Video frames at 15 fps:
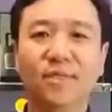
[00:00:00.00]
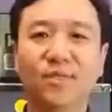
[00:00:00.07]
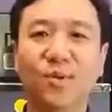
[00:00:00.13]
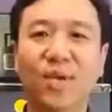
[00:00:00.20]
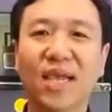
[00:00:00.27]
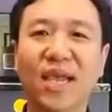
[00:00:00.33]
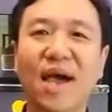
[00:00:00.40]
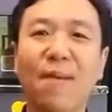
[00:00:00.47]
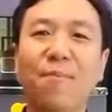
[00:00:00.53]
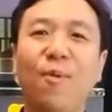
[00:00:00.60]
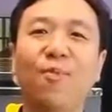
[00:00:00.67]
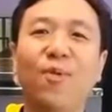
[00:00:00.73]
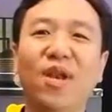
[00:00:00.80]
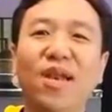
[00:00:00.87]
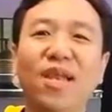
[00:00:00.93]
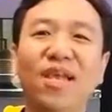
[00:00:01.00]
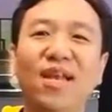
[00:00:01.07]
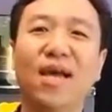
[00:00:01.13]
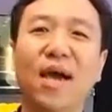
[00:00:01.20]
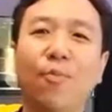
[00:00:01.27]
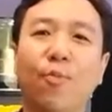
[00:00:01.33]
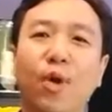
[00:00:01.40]
วัสดีครับ ผมวิลลี่
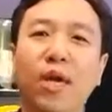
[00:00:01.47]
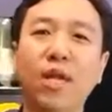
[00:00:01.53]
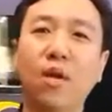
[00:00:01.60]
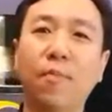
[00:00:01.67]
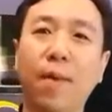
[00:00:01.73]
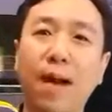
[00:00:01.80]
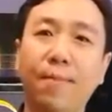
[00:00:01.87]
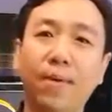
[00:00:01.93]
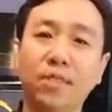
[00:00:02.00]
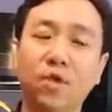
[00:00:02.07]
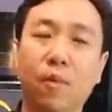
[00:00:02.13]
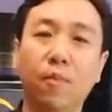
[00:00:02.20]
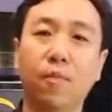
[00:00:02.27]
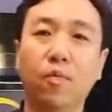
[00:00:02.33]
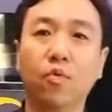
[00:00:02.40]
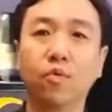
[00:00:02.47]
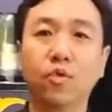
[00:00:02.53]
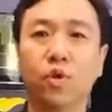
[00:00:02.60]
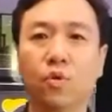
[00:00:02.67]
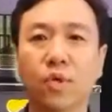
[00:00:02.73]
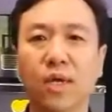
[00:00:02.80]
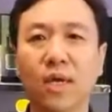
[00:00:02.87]
นะครับ วันนี้เราพามาชม
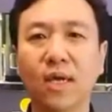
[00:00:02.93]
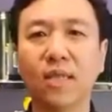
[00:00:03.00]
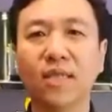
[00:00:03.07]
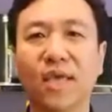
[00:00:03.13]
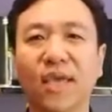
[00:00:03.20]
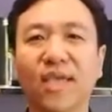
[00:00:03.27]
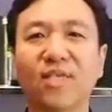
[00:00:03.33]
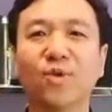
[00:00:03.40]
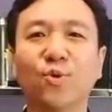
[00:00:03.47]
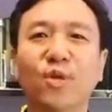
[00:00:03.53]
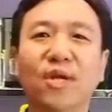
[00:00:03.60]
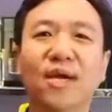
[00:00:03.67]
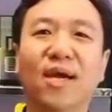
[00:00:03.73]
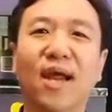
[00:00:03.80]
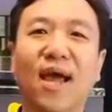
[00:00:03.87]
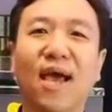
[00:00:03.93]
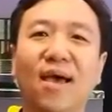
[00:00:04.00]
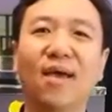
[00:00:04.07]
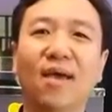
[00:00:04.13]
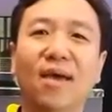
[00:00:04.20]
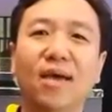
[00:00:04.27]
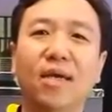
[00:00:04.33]
ชุดเครื่องเสียงอีกชุดหนึ่งนะฮะ
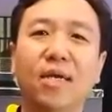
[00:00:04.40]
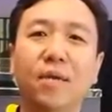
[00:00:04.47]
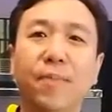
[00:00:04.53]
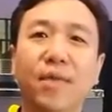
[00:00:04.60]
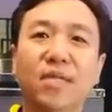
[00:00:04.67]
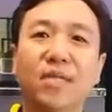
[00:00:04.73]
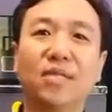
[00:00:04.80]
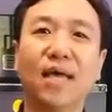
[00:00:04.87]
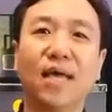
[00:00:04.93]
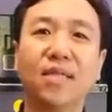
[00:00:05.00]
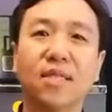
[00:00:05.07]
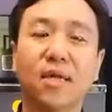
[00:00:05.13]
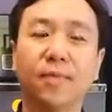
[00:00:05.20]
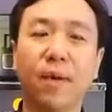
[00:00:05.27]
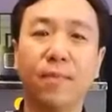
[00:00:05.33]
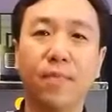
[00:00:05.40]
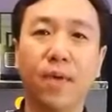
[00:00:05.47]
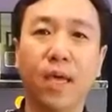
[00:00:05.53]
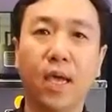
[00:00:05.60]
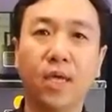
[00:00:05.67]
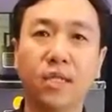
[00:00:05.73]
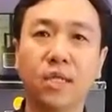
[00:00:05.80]
ที่เป็นสไตล์เสียงแบบ
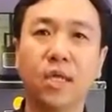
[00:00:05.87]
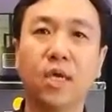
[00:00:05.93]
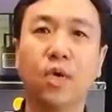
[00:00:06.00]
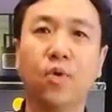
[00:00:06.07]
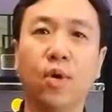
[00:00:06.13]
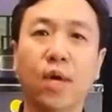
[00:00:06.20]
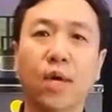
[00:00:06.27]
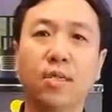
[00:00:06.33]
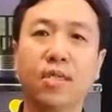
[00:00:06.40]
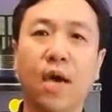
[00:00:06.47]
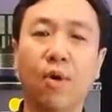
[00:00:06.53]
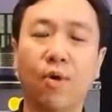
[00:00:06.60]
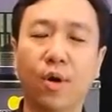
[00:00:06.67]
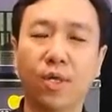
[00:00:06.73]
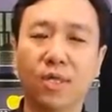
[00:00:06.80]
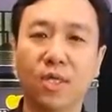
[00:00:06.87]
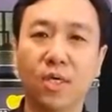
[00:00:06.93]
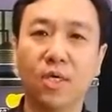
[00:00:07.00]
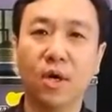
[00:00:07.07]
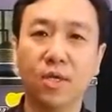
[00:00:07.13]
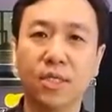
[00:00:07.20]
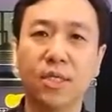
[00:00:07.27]
SQ นะครับ Sound Quality
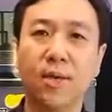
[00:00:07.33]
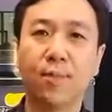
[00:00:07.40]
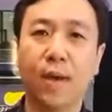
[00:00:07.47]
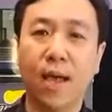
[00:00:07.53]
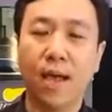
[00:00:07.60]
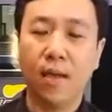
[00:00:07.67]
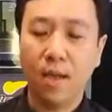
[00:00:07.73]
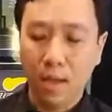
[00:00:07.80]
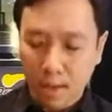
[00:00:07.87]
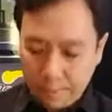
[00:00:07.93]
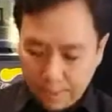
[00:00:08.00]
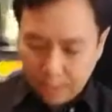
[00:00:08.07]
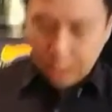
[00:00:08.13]
ยอดเยี่ยมนะฮะเป็